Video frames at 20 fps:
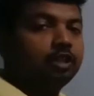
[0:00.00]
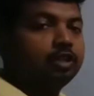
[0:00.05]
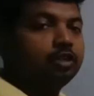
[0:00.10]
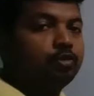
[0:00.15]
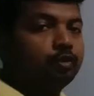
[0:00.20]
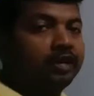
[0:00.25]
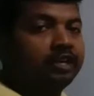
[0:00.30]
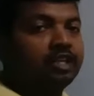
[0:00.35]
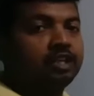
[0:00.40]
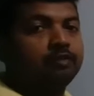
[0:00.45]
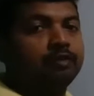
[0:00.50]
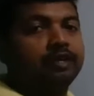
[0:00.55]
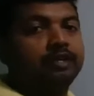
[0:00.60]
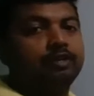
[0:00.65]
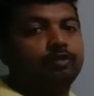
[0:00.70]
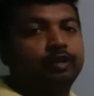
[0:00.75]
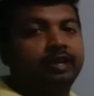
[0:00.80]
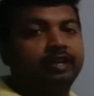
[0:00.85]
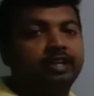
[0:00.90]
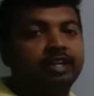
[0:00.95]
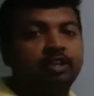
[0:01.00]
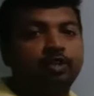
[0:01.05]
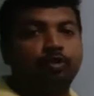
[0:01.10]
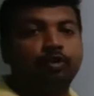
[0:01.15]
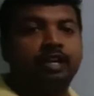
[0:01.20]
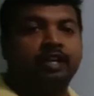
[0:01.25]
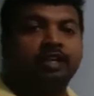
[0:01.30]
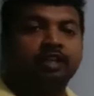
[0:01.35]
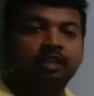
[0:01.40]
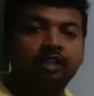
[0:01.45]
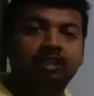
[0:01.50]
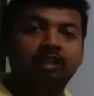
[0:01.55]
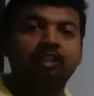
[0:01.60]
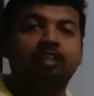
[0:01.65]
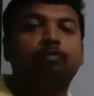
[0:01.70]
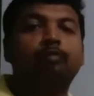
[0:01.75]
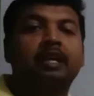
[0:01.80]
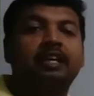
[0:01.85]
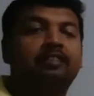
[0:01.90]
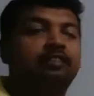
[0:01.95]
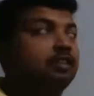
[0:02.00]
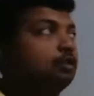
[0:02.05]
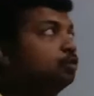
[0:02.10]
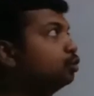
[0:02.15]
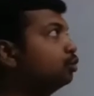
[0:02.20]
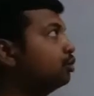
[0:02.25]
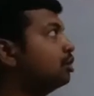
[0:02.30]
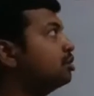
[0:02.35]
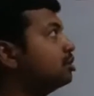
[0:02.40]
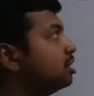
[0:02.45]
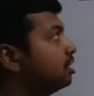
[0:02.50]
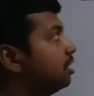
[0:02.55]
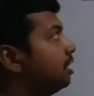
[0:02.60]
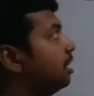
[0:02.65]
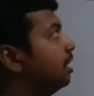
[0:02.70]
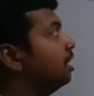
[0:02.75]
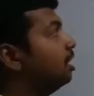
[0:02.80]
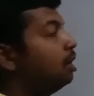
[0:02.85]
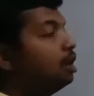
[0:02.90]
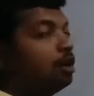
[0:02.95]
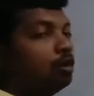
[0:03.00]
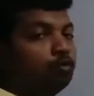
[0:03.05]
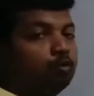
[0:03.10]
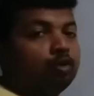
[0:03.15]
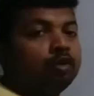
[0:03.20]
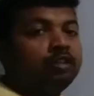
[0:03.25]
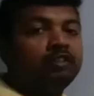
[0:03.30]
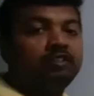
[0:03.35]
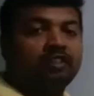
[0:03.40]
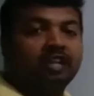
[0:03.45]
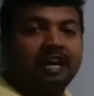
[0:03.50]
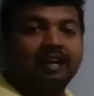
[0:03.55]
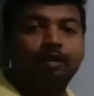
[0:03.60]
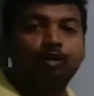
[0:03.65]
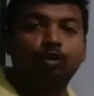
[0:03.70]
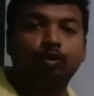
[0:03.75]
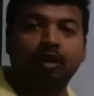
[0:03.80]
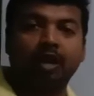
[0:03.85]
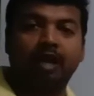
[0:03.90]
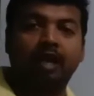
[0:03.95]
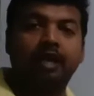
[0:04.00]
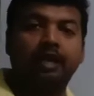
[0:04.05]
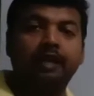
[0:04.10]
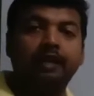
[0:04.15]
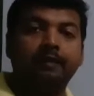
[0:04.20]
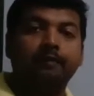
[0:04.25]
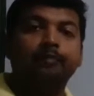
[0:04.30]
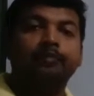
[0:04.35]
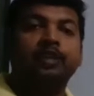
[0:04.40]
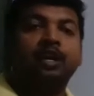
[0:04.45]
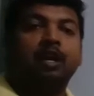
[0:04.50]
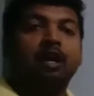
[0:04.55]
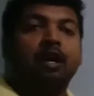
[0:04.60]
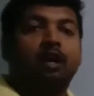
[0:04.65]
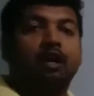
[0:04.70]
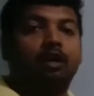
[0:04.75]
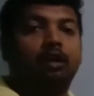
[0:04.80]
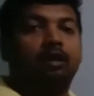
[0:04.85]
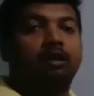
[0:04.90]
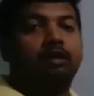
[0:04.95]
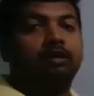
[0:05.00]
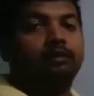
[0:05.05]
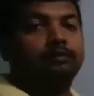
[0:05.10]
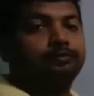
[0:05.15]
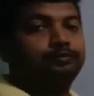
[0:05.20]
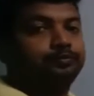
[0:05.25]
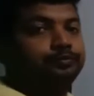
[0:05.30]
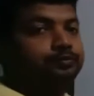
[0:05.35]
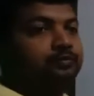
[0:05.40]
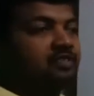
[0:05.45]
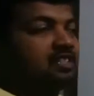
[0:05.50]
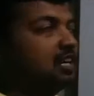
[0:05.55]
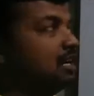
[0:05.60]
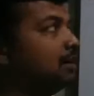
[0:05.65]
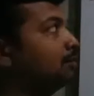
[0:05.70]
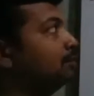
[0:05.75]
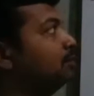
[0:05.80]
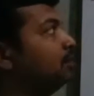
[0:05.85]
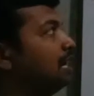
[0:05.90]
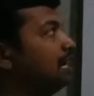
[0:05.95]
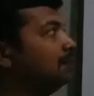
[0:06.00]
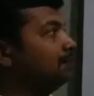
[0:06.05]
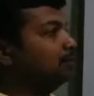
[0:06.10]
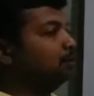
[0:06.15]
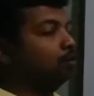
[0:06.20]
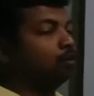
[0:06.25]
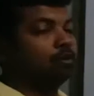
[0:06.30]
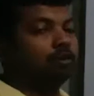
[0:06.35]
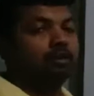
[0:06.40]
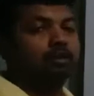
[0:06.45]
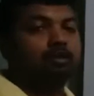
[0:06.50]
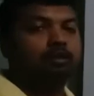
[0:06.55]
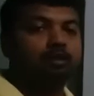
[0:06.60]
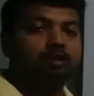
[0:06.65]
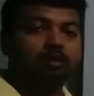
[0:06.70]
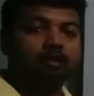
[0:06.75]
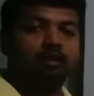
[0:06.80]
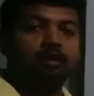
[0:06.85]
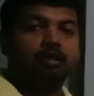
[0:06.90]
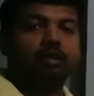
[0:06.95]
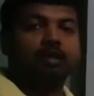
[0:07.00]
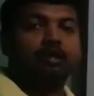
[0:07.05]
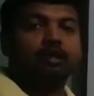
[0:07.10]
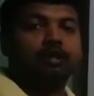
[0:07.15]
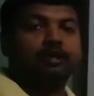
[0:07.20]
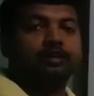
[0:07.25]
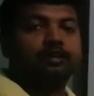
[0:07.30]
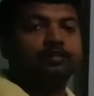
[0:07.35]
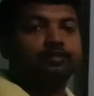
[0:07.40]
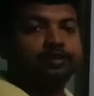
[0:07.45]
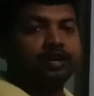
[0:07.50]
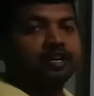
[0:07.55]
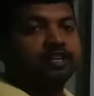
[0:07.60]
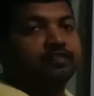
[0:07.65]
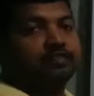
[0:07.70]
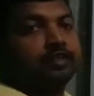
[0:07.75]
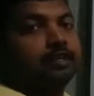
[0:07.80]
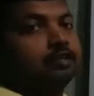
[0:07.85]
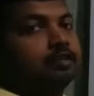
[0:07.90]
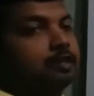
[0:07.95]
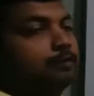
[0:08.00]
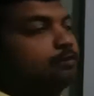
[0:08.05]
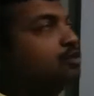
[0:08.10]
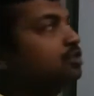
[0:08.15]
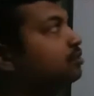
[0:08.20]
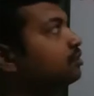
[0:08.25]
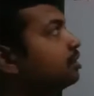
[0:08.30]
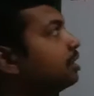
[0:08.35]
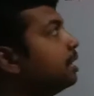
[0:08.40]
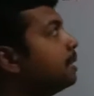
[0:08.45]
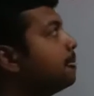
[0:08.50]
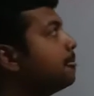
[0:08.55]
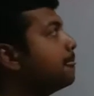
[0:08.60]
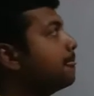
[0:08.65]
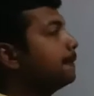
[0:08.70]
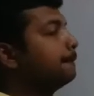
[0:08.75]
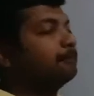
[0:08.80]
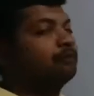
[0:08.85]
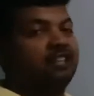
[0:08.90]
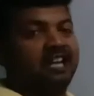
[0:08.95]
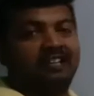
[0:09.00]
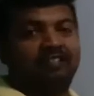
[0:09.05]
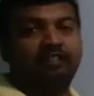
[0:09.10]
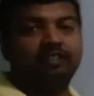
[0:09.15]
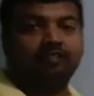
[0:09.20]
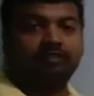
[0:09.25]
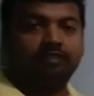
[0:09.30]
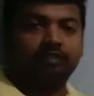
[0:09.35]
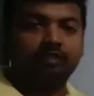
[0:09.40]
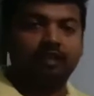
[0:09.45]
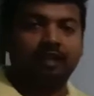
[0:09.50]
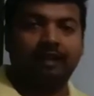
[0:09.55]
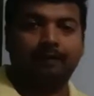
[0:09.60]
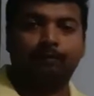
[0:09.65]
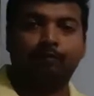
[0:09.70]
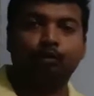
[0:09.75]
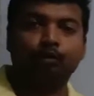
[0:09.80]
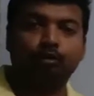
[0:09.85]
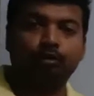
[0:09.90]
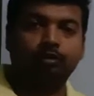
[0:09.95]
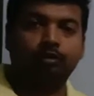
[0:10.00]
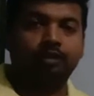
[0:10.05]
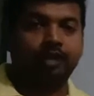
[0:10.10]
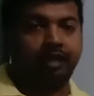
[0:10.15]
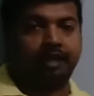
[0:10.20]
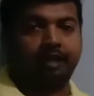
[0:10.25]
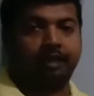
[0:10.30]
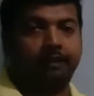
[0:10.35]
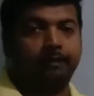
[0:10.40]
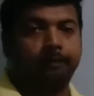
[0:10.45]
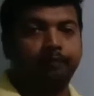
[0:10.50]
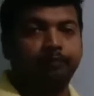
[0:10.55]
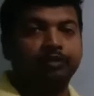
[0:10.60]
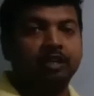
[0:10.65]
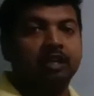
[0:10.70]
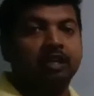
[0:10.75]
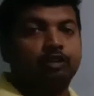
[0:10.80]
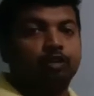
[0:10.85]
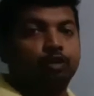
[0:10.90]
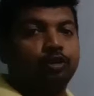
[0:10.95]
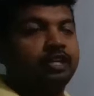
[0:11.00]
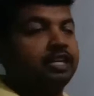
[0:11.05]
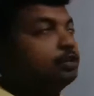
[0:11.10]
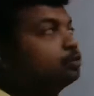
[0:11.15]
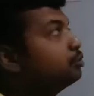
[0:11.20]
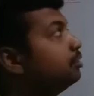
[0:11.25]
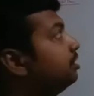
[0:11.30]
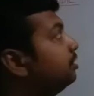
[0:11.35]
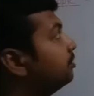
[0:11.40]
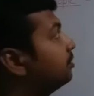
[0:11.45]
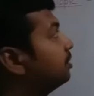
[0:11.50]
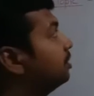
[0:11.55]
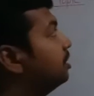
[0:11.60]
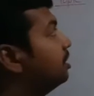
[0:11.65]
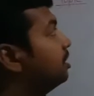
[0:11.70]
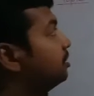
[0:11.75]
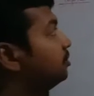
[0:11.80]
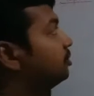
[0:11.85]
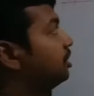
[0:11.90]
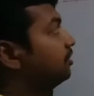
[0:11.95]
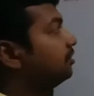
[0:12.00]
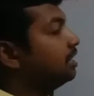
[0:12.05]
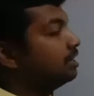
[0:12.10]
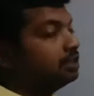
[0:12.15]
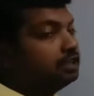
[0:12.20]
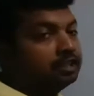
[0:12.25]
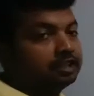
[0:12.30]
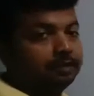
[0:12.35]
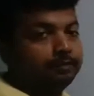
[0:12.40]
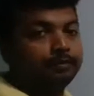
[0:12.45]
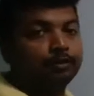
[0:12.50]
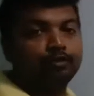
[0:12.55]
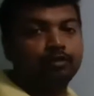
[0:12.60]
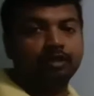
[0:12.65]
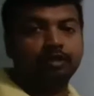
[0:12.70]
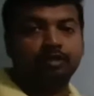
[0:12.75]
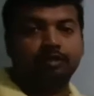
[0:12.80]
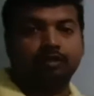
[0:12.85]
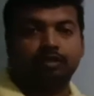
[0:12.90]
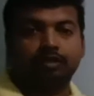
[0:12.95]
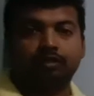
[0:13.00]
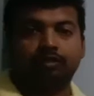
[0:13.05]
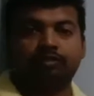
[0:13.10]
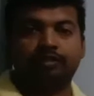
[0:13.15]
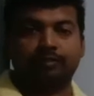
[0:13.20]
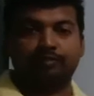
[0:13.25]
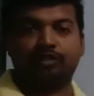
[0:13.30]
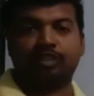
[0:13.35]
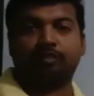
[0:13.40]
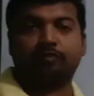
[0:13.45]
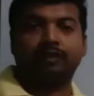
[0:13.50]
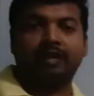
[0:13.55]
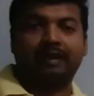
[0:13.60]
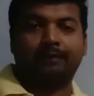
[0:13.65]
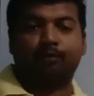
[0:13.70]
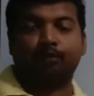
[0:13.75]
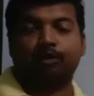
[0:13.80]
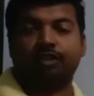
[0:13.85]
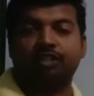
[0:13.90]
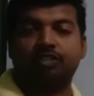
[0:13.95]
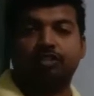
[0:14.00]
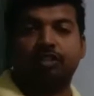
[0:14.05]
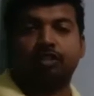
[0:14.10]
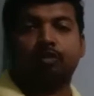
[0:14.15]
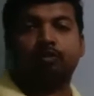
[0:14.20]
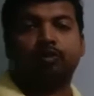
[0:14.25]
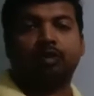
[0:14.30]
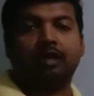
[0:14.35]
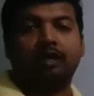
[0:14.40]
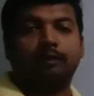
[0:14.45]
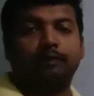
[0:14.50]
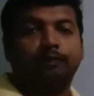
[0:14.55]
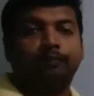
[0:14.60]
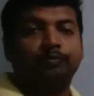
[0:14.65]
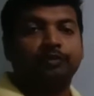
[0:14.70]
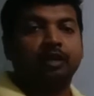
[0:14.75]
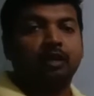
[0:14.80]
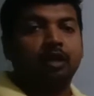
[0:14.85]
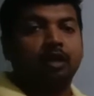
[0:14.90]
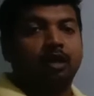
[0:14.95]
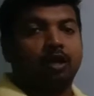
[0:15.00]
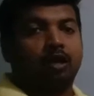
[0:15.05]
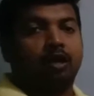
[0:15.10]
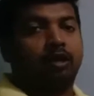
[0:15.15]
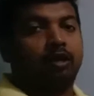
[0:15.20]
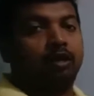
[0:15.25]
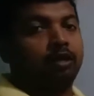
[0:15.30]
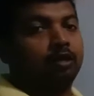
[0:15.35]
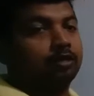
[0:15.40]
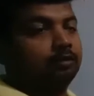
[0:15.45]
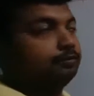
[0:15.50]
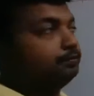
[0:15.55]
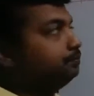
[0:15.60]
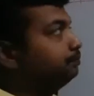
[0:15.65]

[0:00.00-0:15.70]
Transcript: ट्वेंटी वन ट्वेंटी टू यानी इक्कीस बाईस का जो सेशन है वो स्टार्ट हो रहा है और अब आप लोग डिफरेंट डिफरेंट सब्जेक्ट के क्लासेस आप लोग करेंगे तो डियर स्टूडेंट्स जैसा कि कंप्यूटर सब्जेक्ट मैं आपको टीच करूंगा और